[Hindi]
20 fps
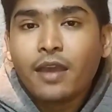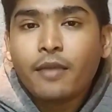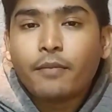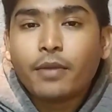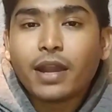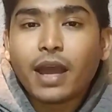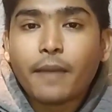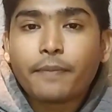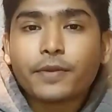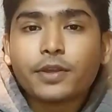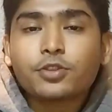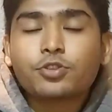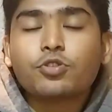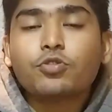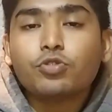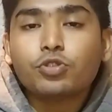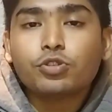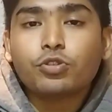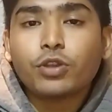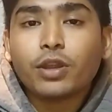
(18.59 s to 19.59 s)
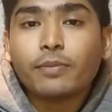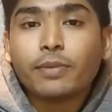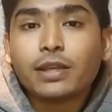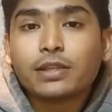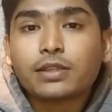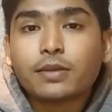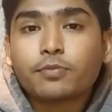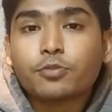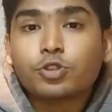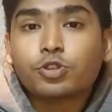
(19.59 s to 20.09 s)
बट आपका जो कुछ होने वाला
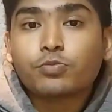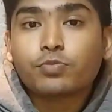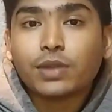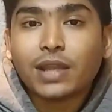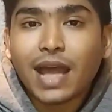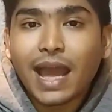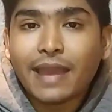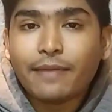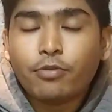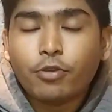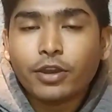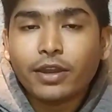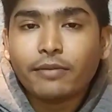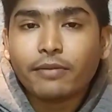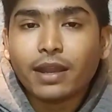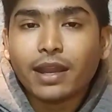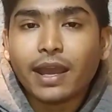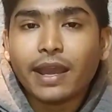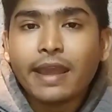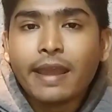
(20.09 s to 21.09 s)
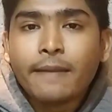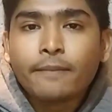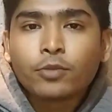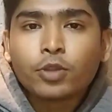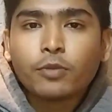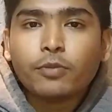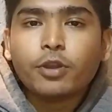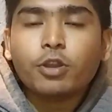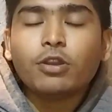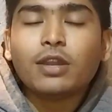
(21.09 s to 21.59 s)
सब कुछ लाइव होने वाला है
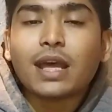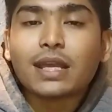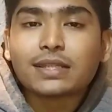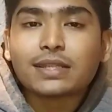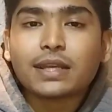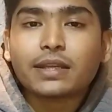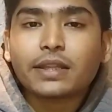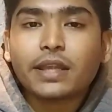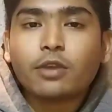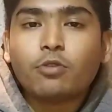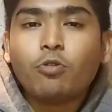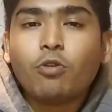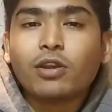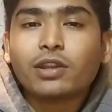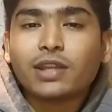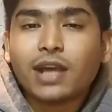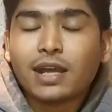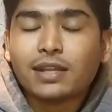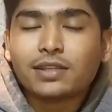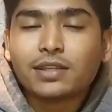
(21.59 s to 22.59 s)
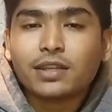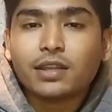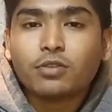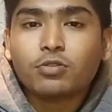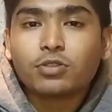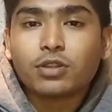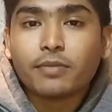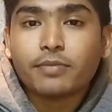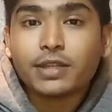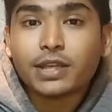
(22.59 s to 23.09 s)
तो वीडियो लास्ट तक देखो और ध्यान से
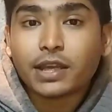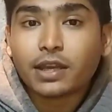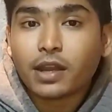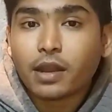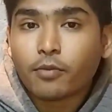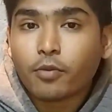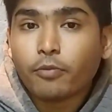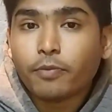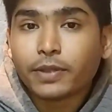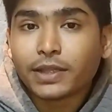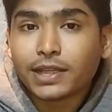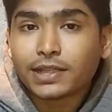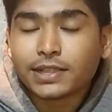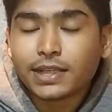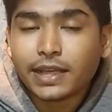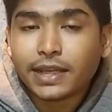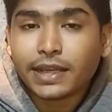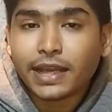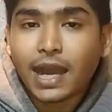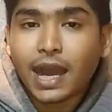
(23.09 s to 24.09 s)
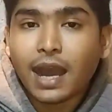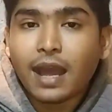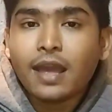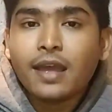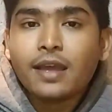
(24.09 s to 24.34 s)
देखो तभी जाकर आपको पता चलेगा